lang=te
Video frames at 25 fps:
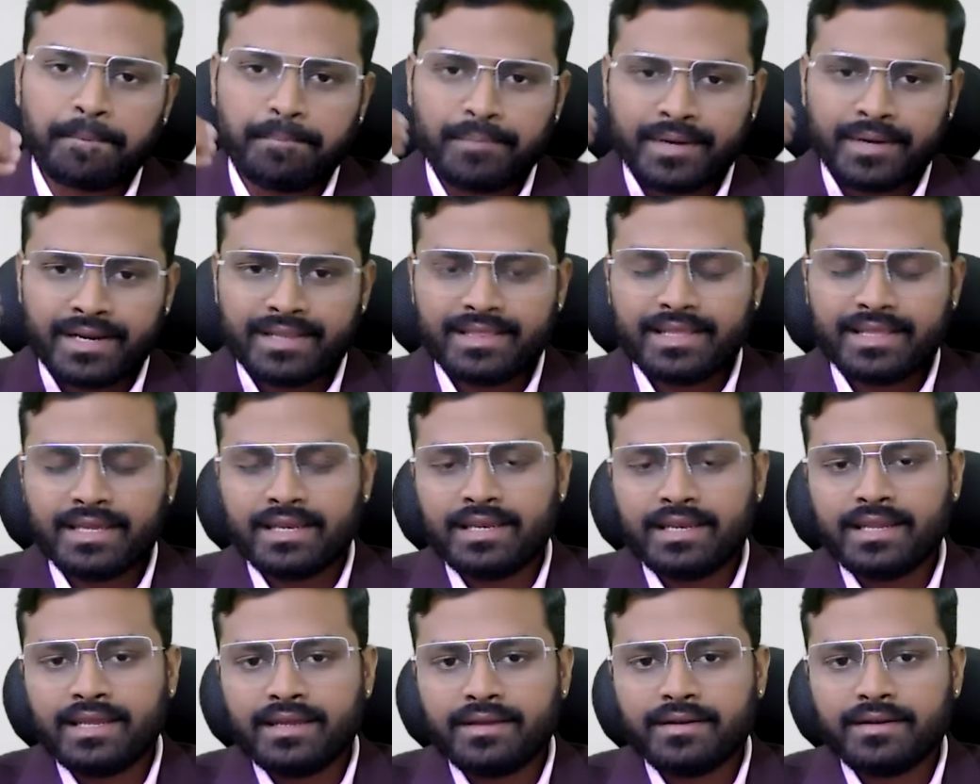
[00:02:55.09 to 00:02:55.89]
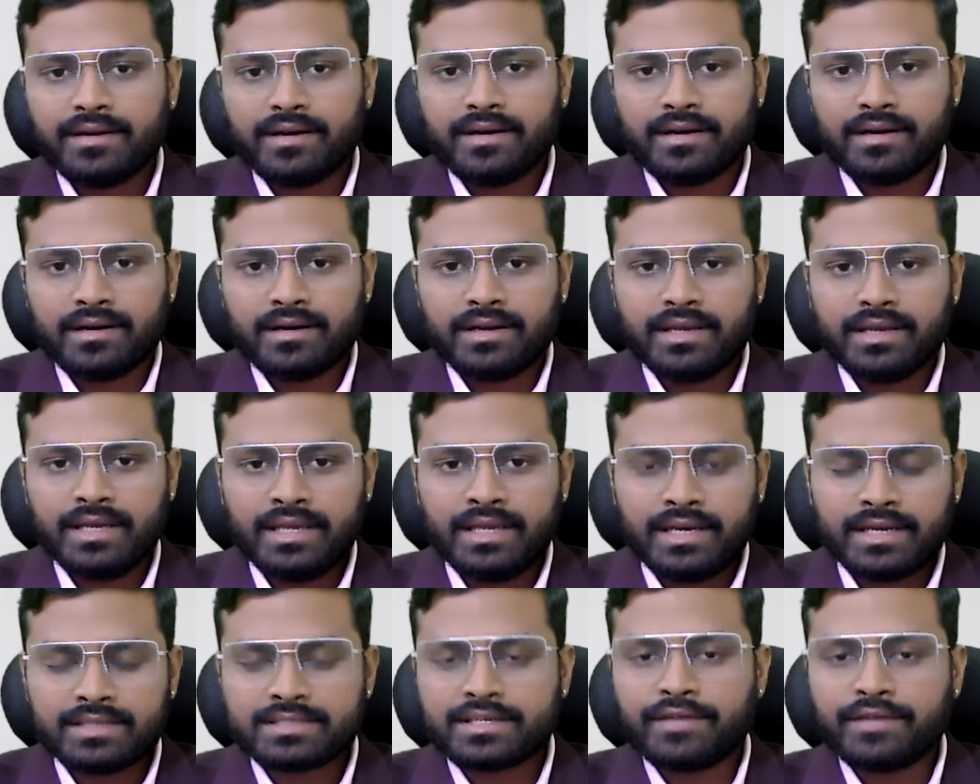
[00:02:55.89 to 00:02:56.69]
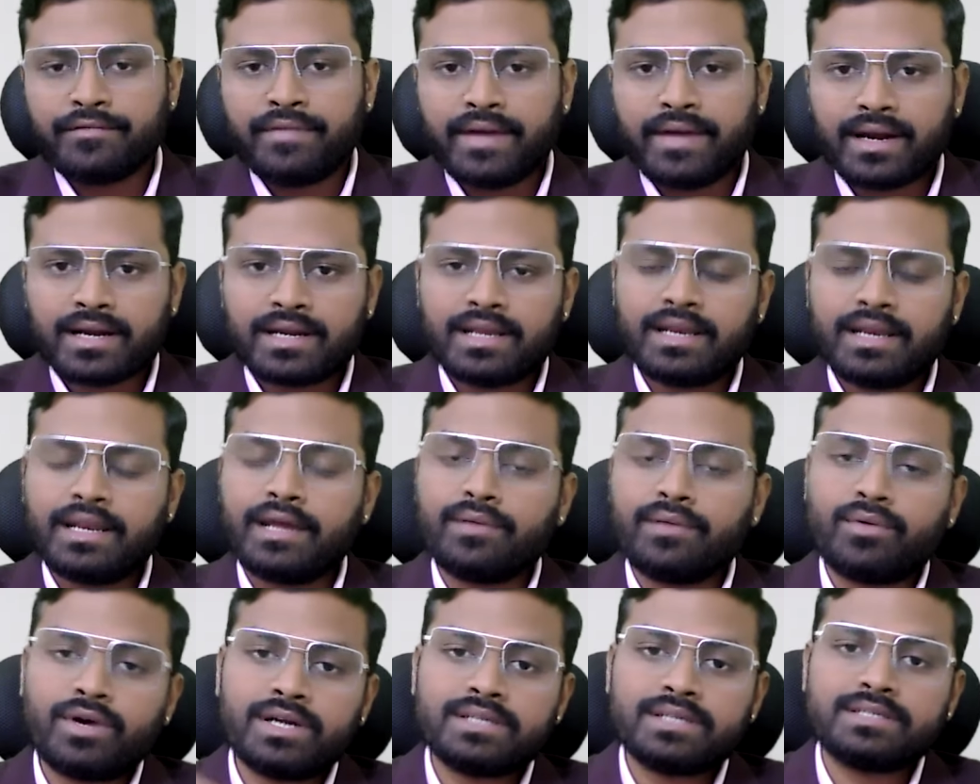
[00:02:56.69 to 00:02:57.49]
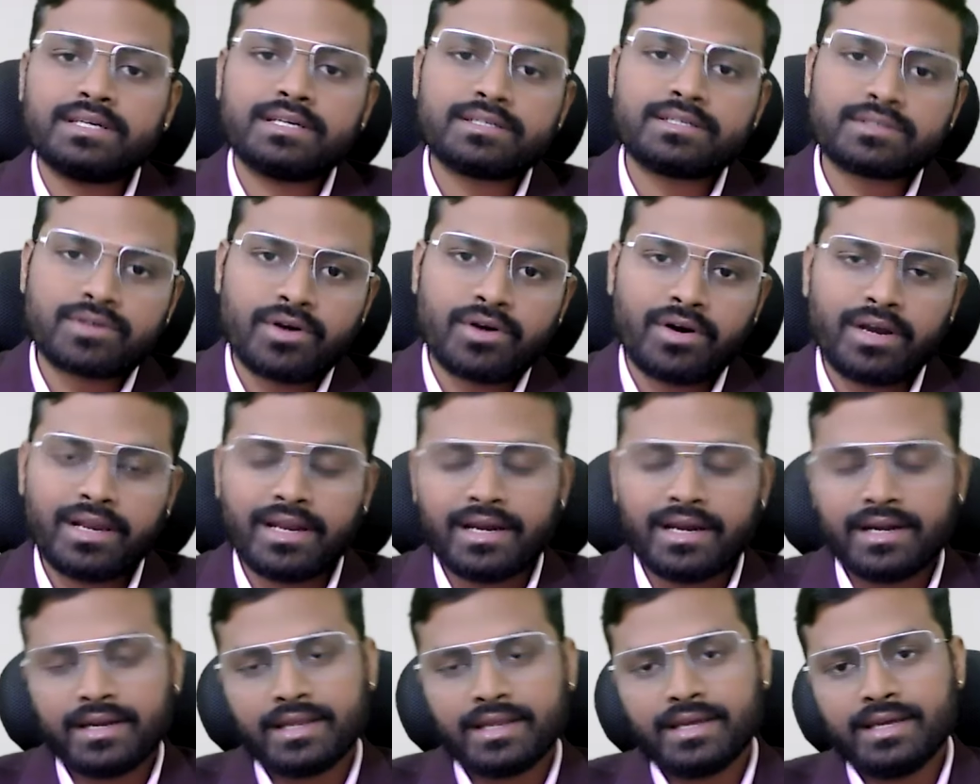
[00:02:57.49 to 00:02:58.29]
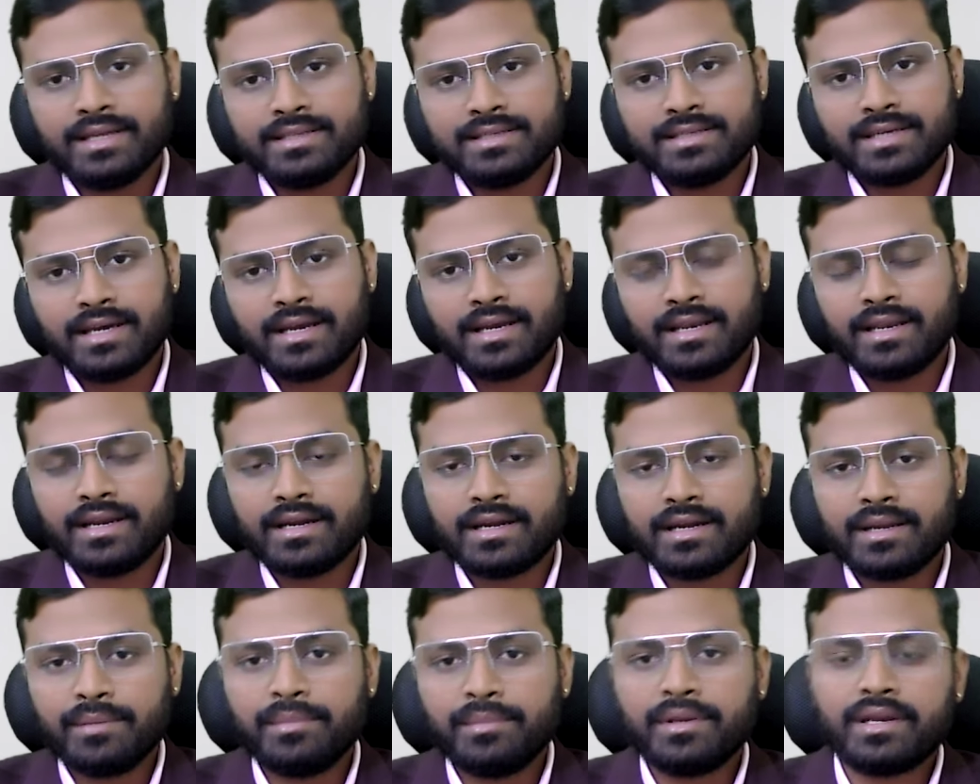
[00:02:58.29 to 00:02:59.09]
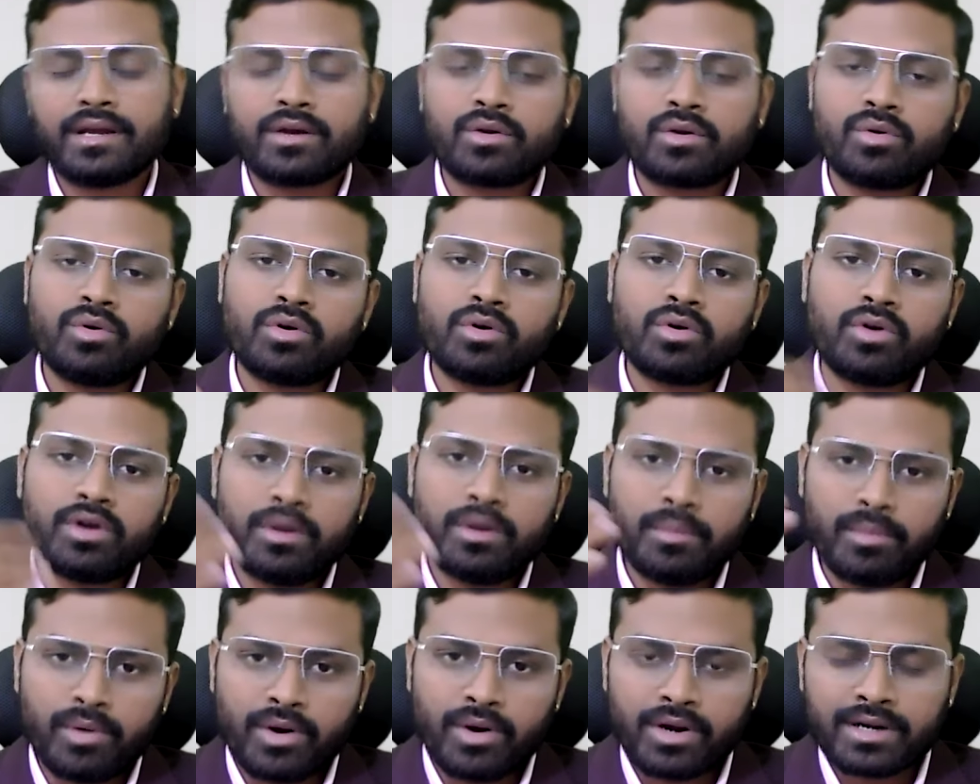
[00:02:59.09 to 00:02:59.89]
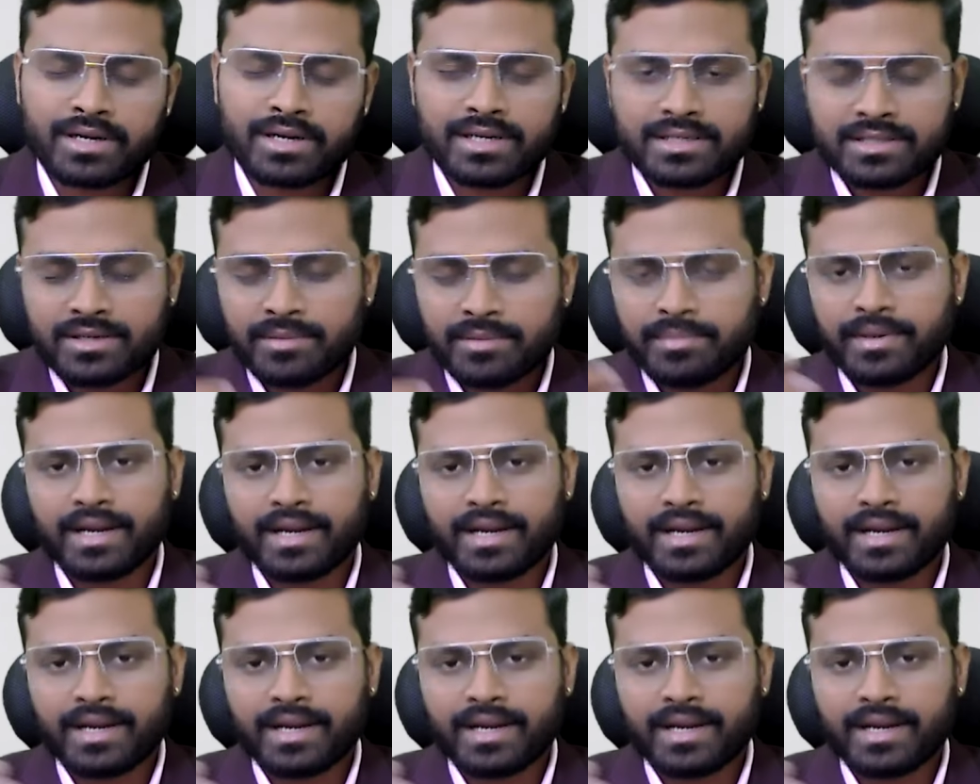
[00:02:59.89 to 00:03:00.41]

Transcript: మరి దీన్ని ఈ రిస్క్ ఫ్యాక్టర్ని అవాయిడ్ చేసుకోవాలి అంటే ఏం చేయాలి అంటే మీరు ఎక్కువ కూడా మాక్ టెస్ట్లు